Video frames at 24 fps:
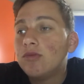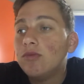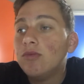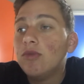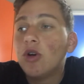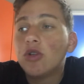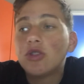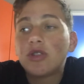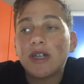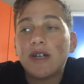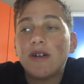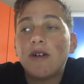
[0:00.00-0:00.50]

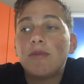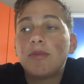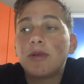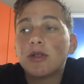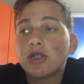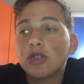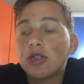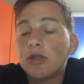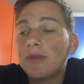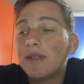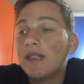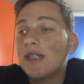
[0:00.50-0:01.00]
ottavo
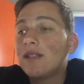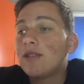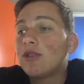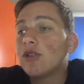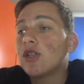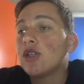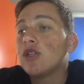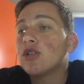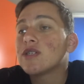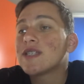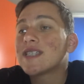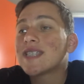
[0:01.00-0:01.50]
posto per il
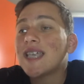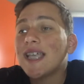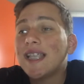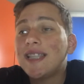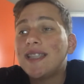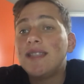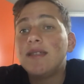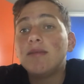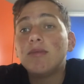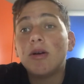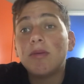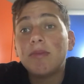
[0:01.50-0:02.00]
Torino,
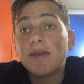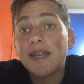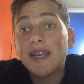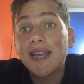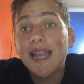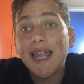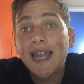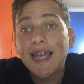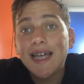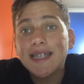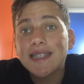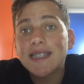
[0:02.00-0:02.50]
settimo per
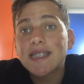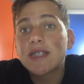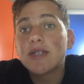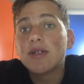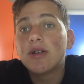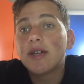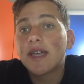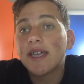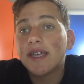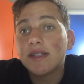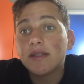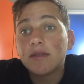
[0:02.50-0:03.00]
la
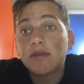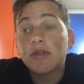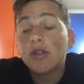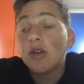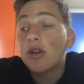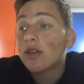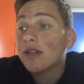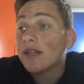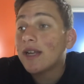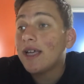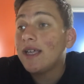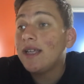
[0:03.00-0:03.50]
Lazio che
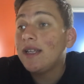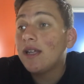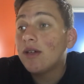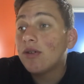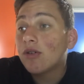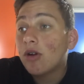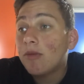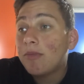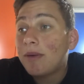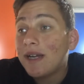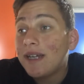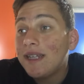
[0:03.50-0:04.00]
torna in
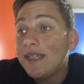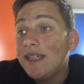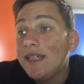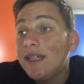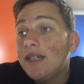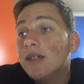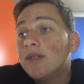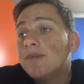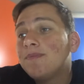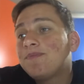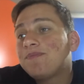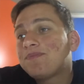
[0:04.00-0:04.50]
Europa
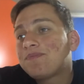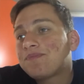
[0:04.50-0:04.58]
League,